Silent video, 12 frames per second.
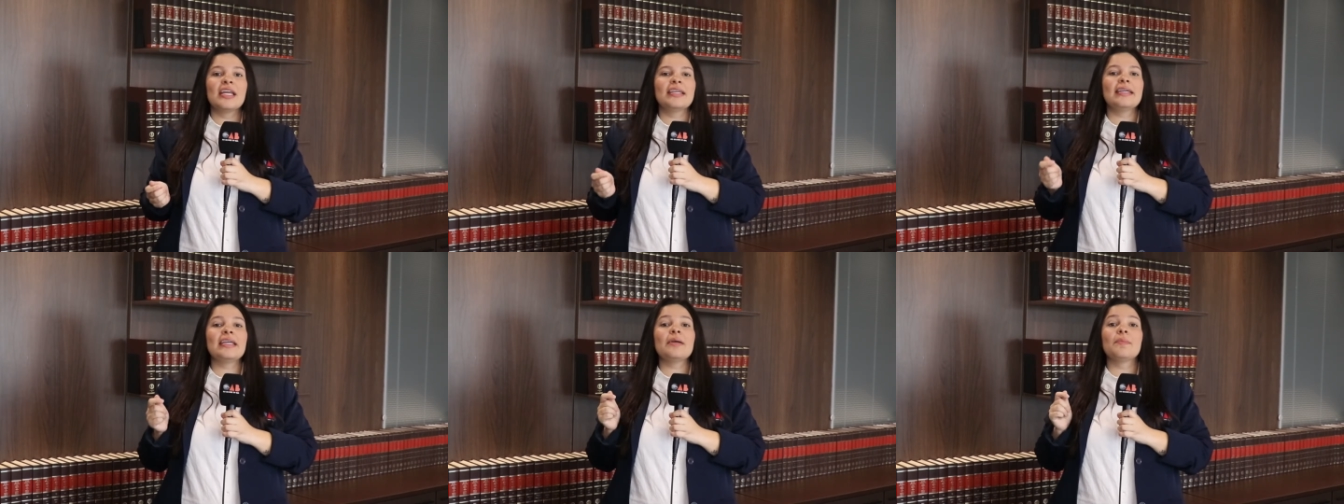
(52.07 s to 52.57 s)

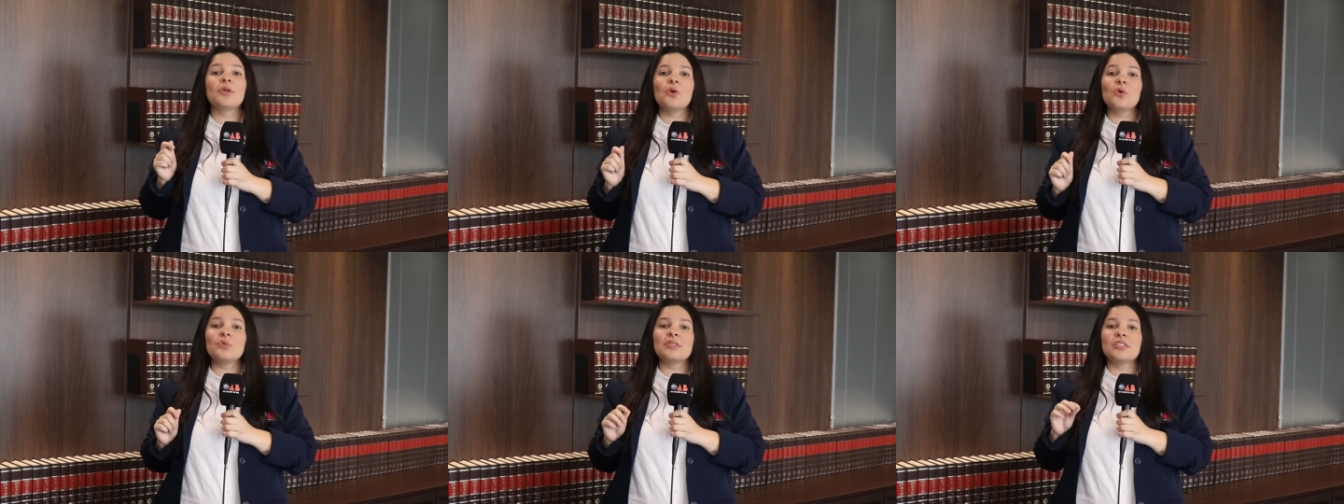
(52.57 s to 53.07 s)
que
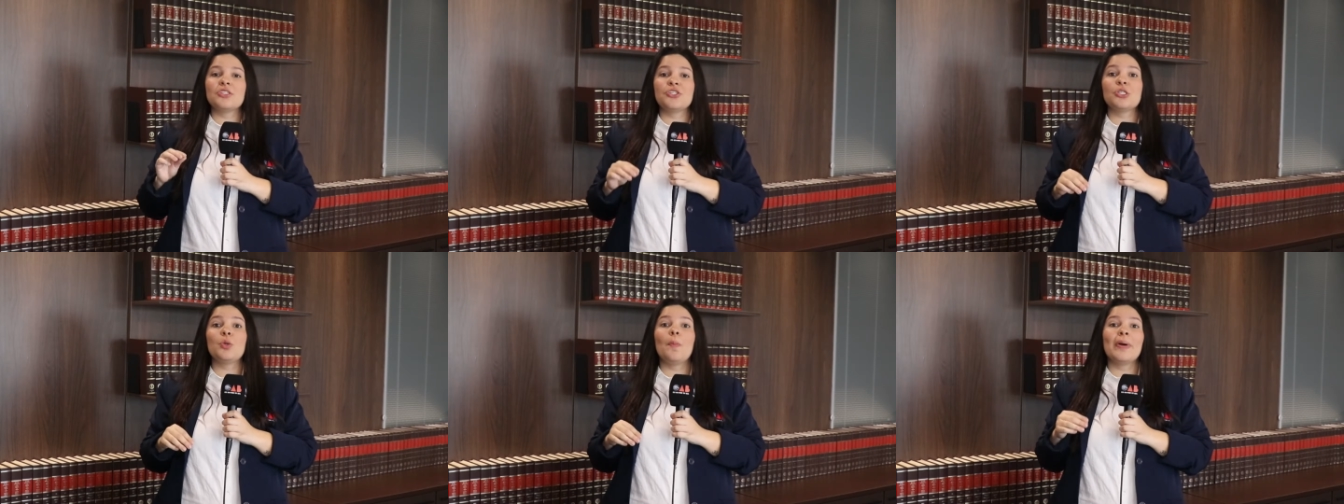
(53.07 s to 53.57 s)
quebrou o
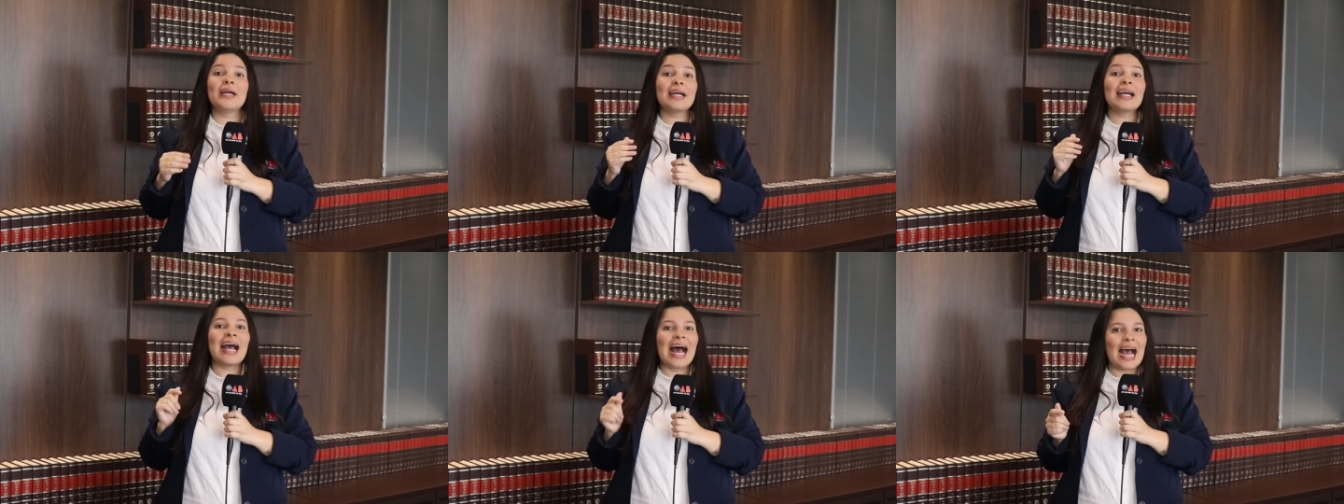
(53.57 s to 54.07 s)
sigilo
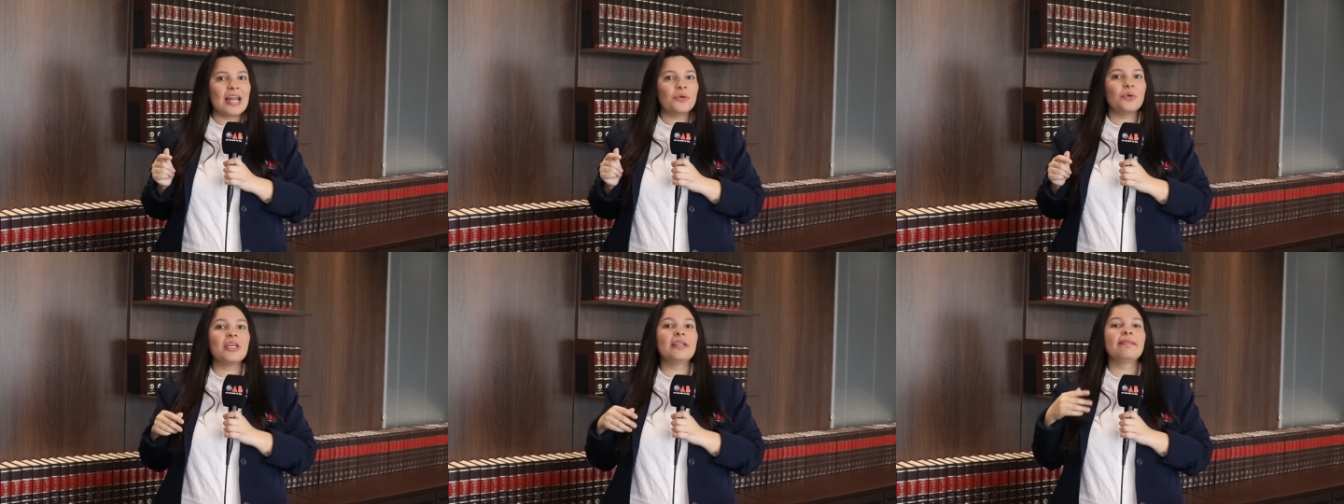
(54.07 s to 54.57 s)

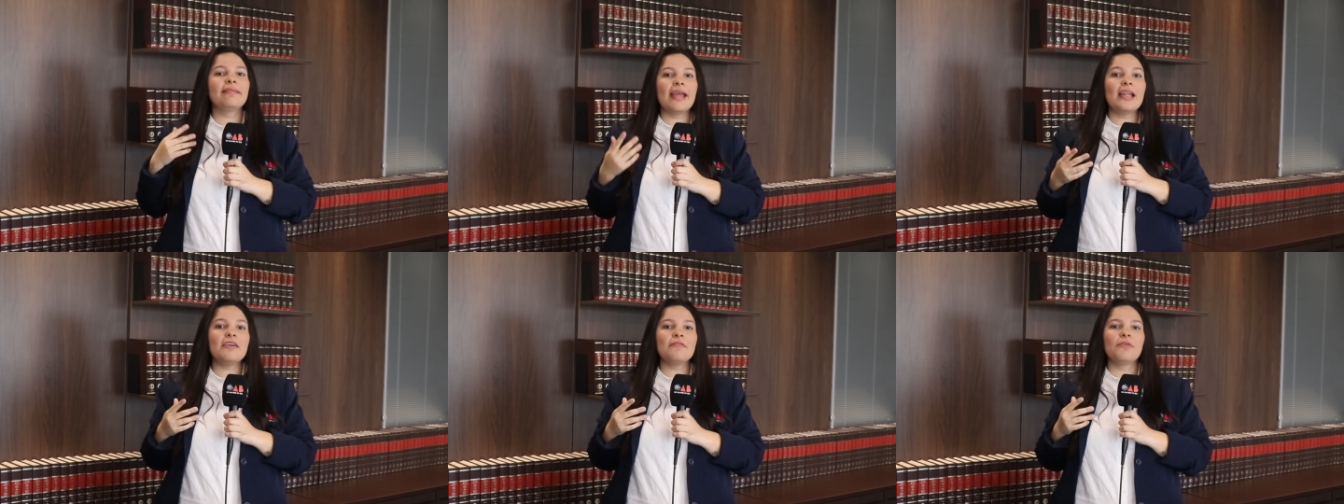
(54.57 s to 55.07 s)
bancário e
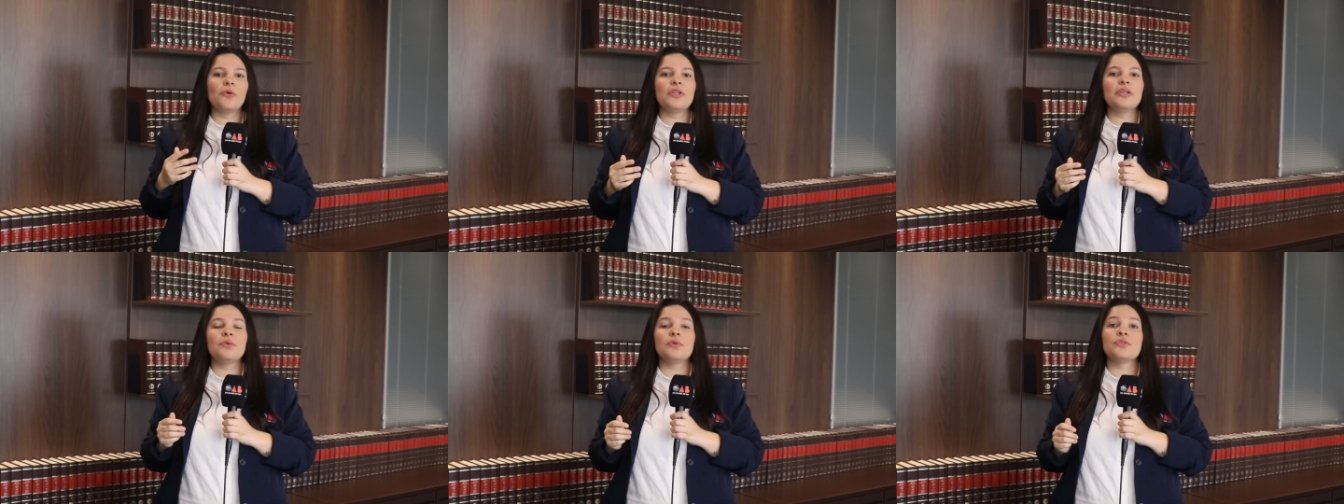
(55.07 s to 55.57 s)

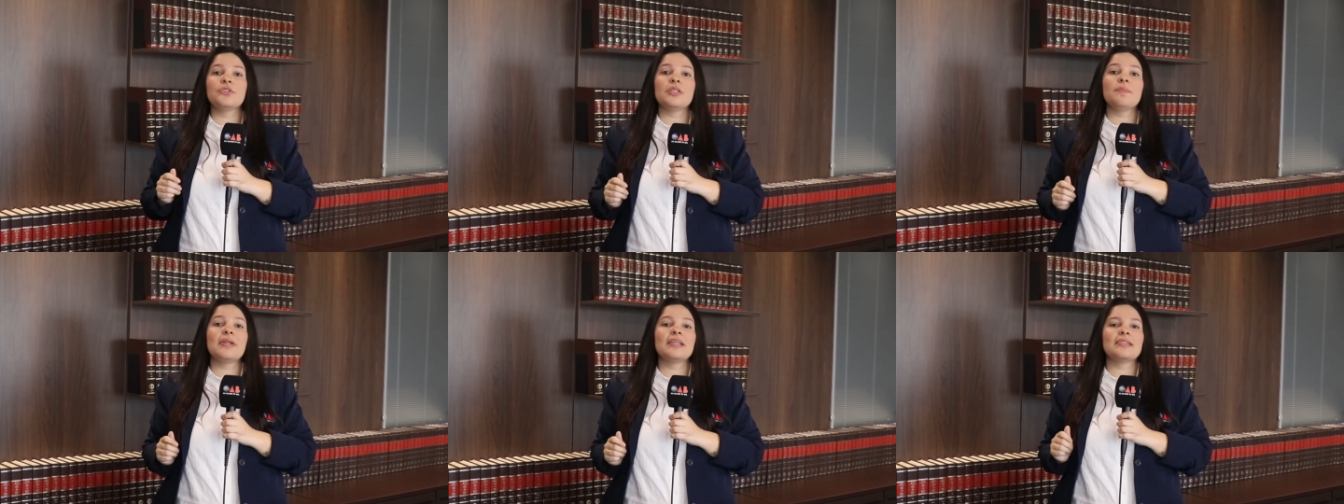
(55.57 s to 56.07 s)
telefônico de
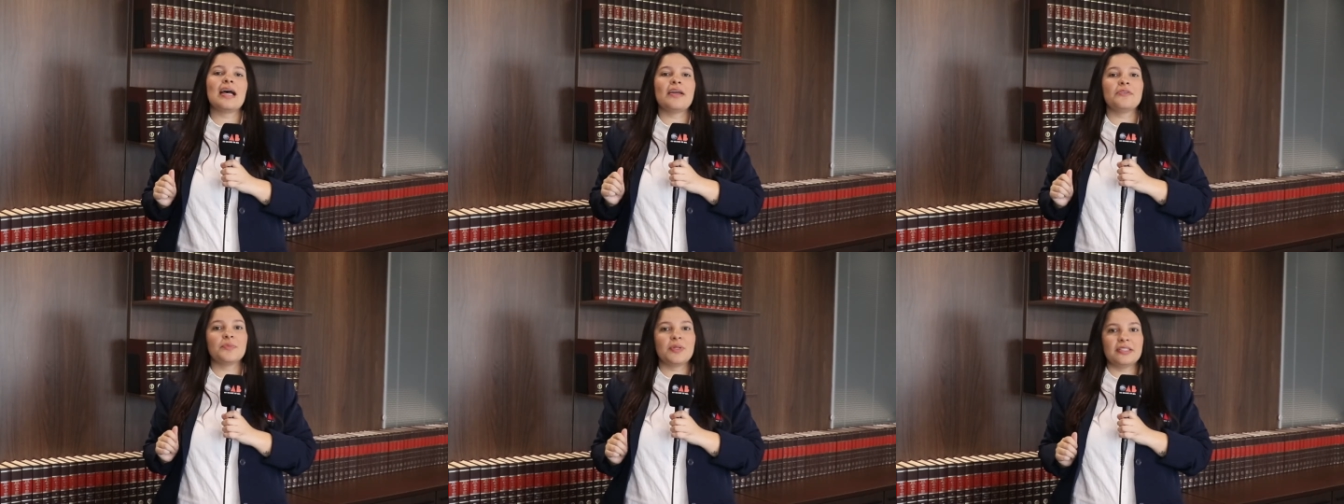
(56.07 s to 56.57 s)

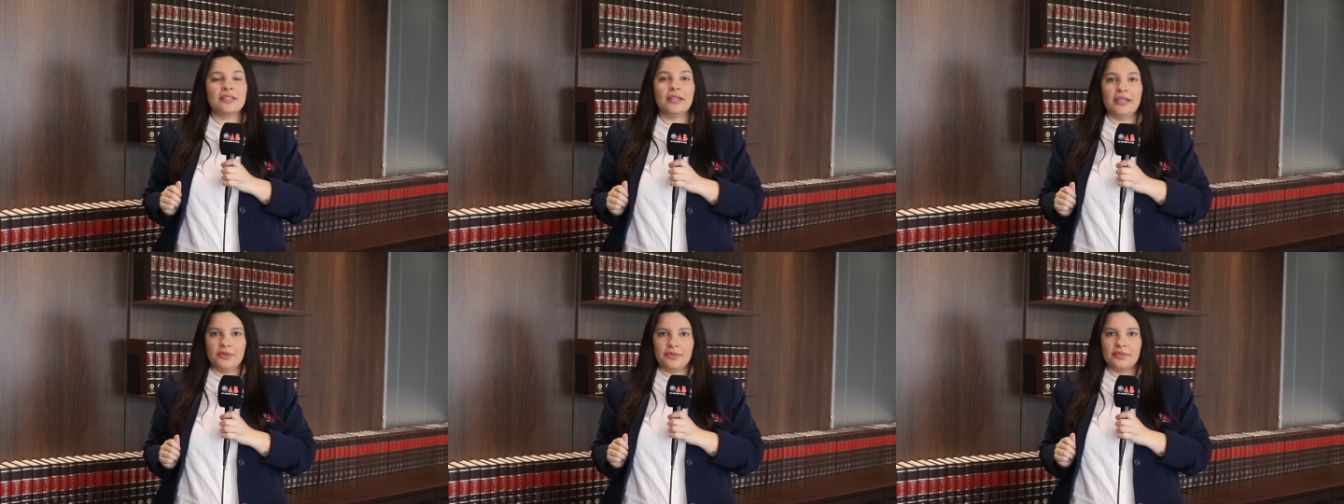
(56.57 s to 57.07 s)
empresários
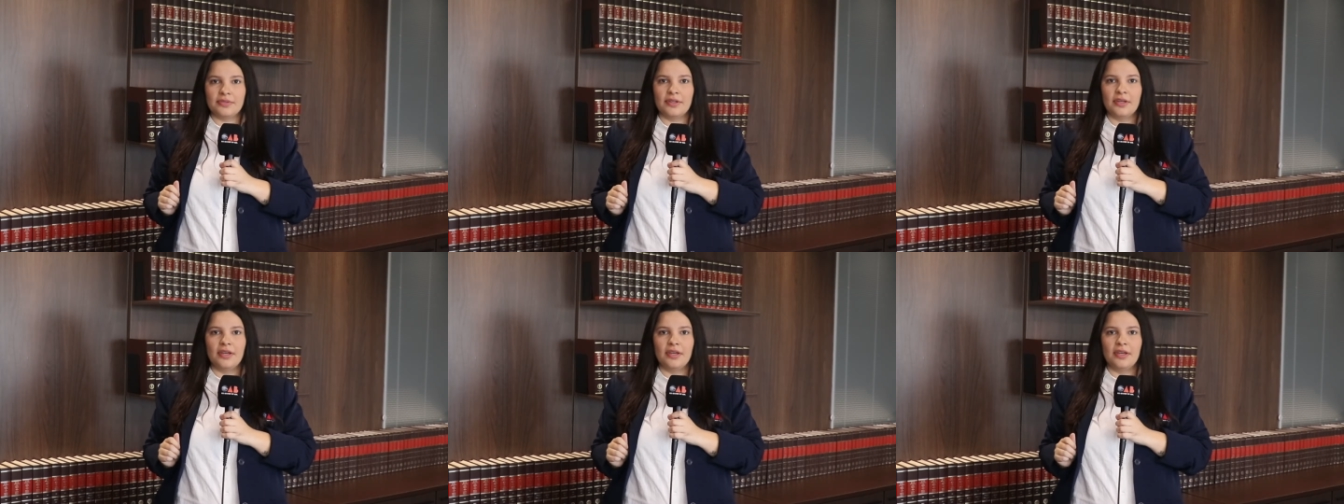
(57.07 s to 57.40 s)
brasileiros.